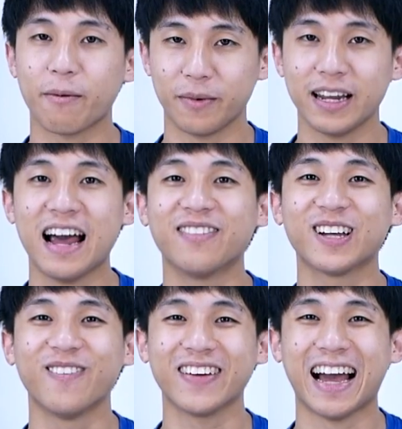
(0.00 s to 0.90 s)
ผมแนะนำ
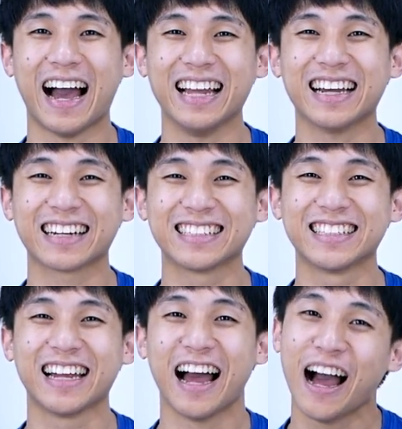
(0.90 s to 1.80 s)
ต้องไปหาอย่าง
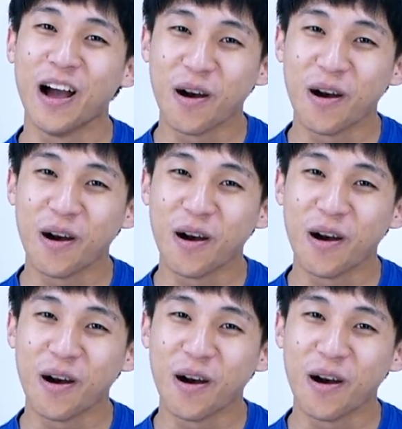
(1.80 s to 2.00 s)
อื่นนะฮะ